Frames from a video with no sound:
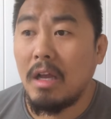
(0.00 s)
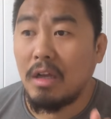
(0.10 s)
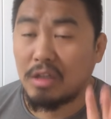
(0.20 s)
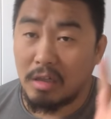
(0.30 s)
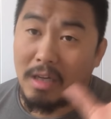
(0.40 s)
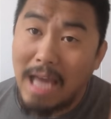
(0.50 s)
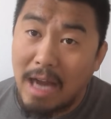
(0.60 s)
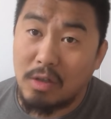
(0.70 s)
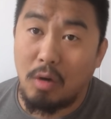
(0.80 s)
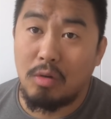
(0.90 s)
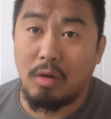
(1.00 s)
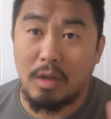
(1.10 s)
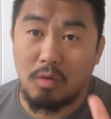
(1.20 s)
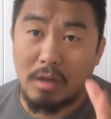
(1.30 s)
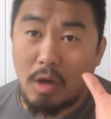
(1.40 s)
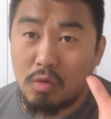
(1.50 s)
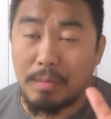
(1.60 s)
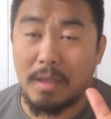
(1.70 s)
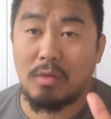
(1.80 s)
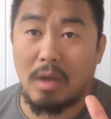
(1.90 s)
整个亚洲有很多高水
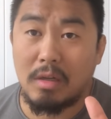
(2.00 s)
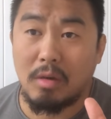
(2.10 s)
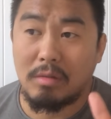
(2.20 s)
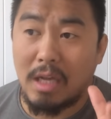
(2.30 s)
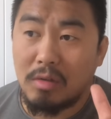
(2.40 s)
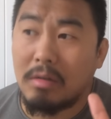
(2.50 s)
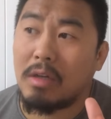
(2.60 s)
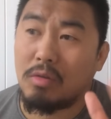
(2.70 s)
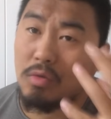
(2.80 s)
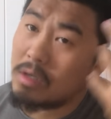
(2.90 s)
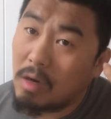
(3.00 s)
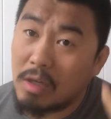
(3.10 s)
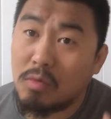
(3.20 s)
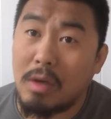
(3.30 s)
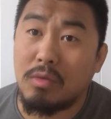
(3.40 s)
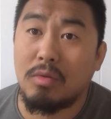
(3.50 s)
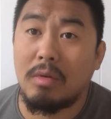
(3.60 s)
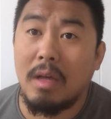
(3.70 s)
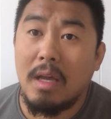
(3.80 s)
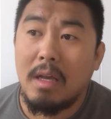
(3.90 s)
平的选手，但是呢，就缺少一个冠
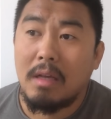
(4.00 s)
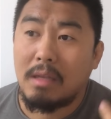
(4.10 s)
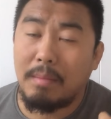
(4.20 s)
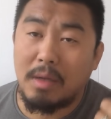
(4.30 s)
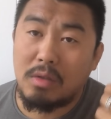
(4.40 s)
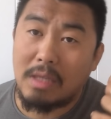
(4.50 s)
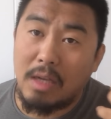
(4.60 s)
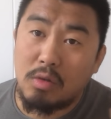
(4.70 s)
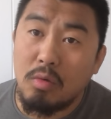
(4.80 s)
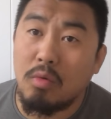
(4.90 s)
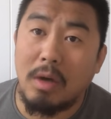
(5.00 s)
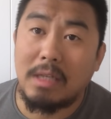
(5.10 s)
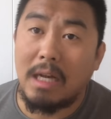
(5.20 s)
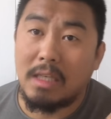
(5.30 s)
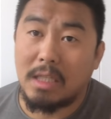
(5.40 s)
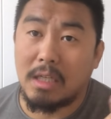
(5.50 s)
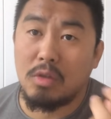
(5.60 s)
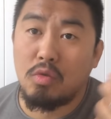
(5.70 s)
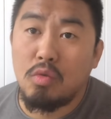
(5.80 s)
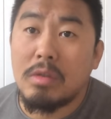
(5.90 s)
军。那么，在中国站立起一个
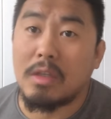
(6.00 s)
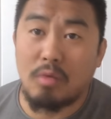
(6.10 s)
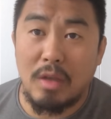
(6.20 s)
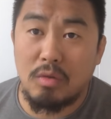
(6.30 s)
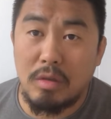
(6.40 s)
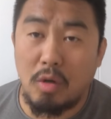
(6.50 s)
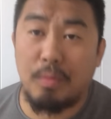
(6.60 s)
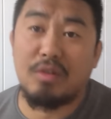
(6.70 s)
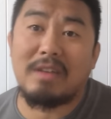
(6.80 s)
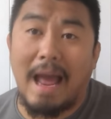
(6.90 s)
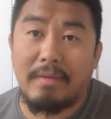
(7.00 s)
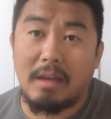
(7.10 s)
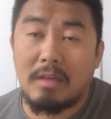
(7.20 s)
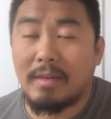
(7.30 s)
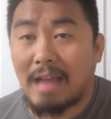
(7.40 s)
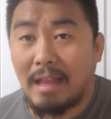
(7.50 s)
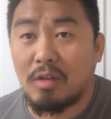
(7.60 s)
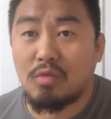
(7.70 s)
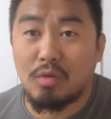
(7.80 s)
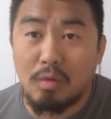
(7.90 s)
女子冠军，又不是男的，因为男的
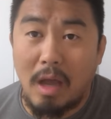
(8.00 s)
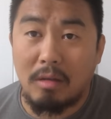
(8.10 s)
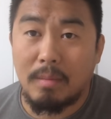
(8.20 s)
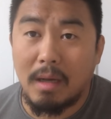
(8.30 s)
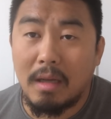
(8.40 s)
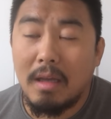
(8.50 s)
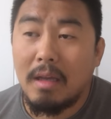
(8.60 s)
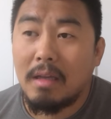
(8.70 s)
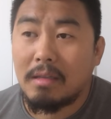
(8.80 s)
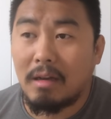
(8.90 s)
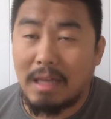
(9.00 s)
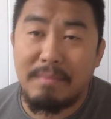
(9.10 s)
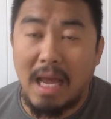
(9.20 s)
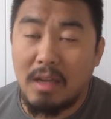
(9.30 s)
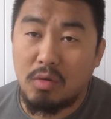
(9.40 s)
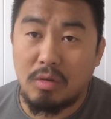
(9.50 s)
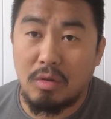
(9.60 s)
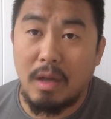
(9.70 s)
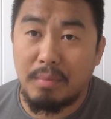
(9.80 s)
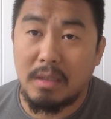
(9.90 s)
是最重要的嘛。但是咱们男的确
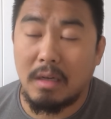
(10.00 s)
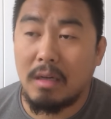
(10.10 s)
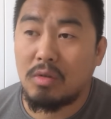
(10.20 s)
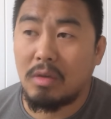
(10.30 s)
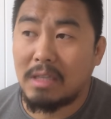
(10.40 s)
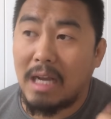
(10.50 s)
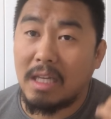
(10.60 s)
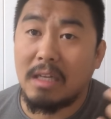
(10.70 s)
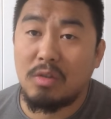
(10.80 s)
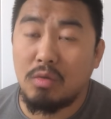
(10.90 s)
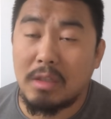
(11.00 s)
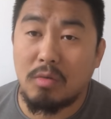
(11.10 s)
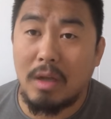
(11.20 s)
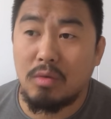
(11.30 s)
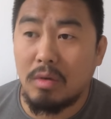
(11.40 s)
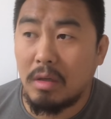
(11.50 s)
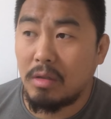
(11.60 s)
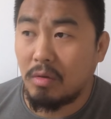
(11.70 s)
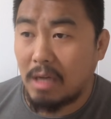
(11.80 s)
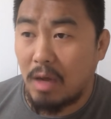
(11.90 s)
实也不行，所以站立一个女子冠军，
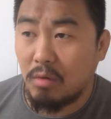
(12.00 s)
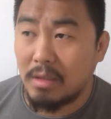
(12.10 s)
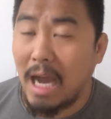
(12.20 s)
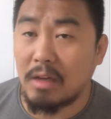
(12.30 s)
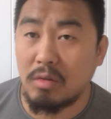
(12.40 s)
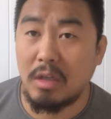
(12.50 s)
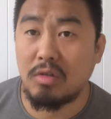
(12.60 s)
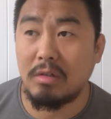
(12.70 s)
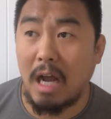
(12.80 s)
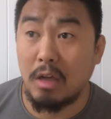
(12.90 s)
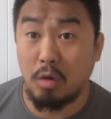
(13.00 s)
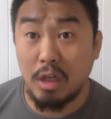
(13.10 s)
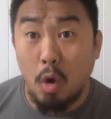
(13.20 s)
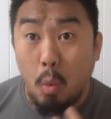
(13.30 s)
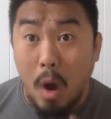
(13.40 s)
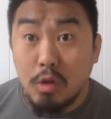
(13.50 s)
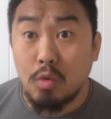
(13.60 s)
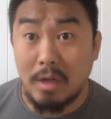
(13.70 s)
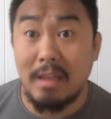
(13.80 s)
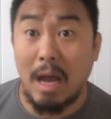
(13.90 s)
又开过亚洲的市场，有一个黄
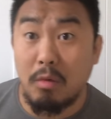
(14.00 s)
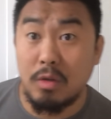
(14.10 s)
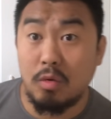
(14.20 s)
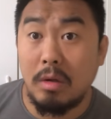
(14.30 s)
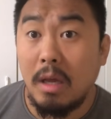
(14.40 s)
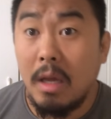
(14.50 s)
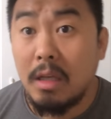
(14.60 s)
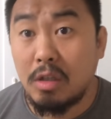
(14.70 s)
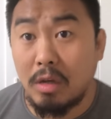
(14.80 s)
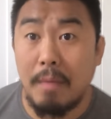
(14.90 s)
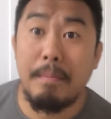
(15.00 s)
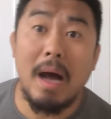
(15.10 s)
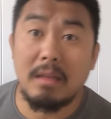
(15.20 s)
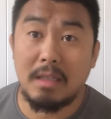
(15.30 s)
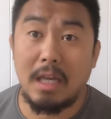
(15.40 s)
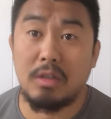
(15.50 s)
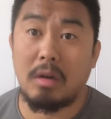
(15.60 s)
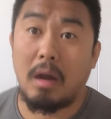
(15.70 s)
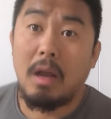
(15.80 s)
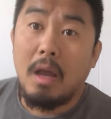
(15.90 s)
种人拿冠军，这是很棒的一件事儿。